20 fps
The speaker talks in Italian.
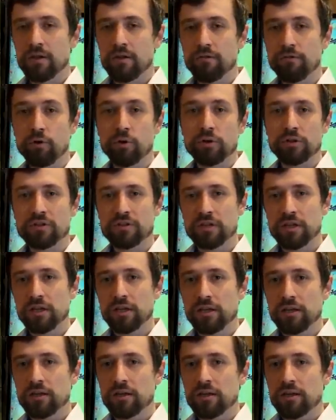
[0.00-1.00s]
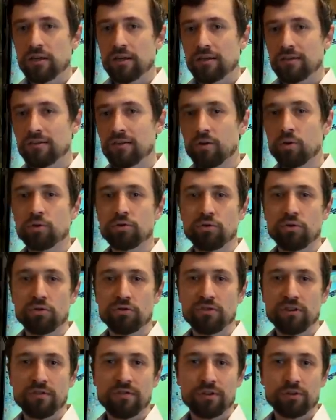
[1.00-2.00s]
Forse, secondo
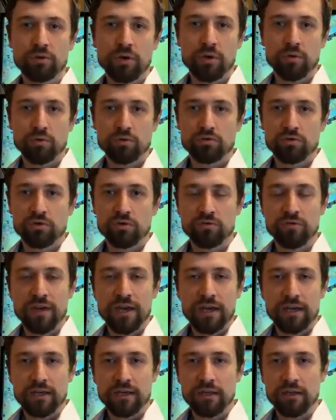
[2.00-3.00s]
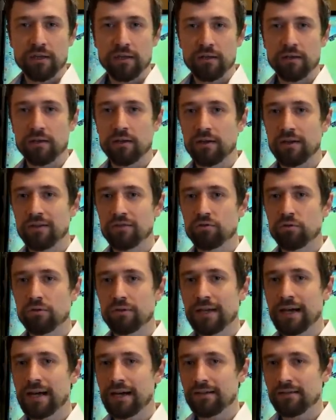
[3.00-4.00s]
l'osservatore russo Sviekin, i
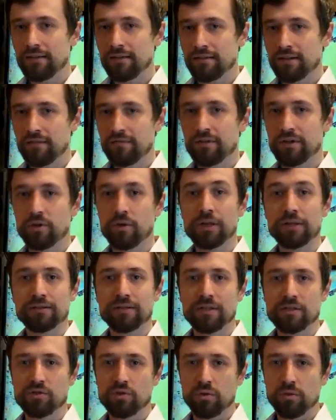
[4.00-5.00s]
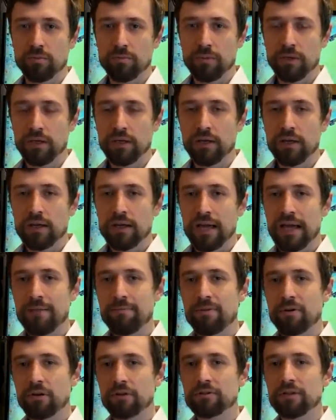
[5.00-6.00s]
soldati, tra virgolette zombie,
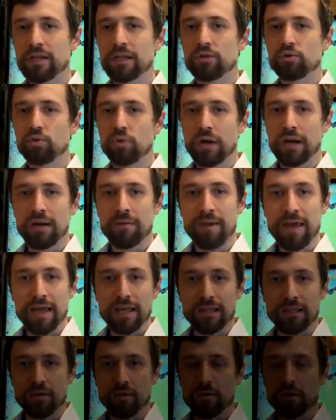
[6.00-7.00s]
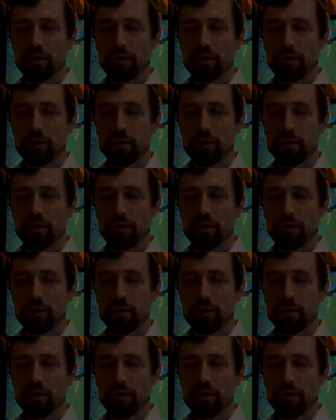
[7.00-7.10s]
ebbero addirittura la meglio